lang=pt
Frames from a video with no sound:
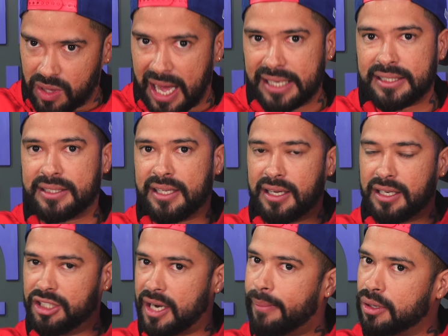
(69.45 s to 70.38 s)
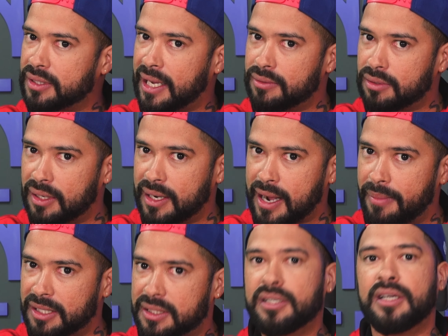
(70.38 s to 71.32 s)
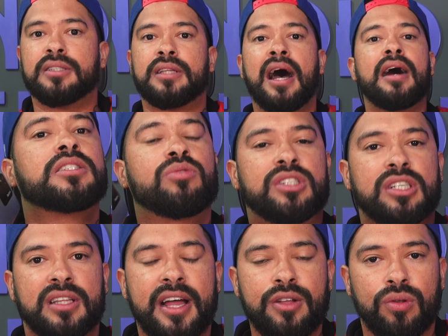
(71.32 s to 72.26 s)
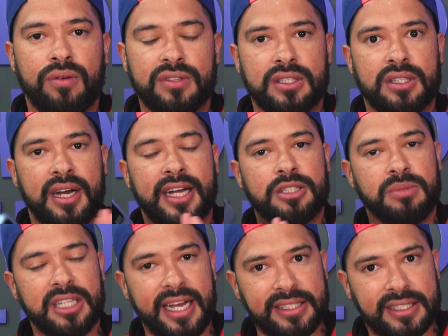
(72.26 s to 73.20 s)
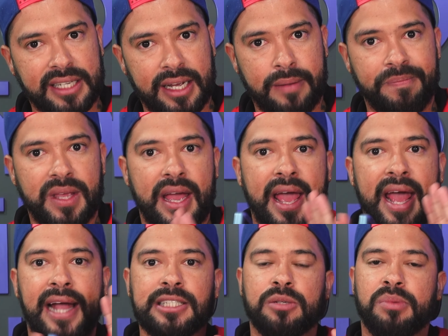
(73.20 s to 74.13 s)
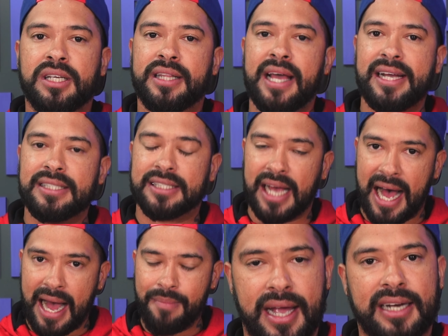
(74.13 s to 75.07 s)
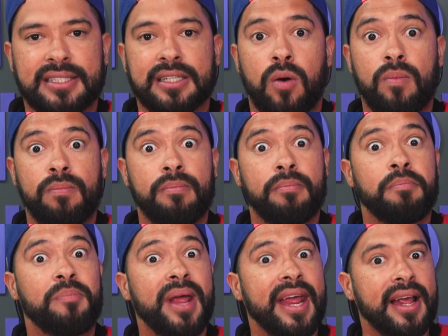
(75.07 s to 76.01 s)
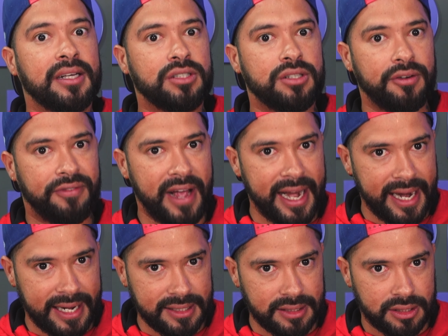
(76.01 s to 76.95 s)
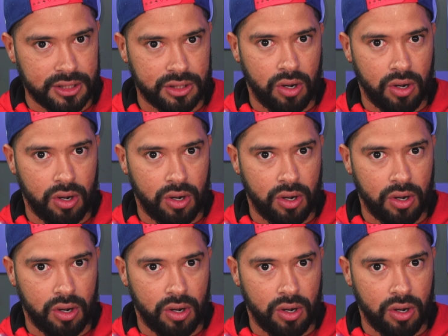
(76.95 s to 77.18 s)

tá? Vocês têm que já botar isso aí na cabecinha, tá? Se você tá em dúvida entre Redmi 10C Redmi 10A, eles são bem diferentes,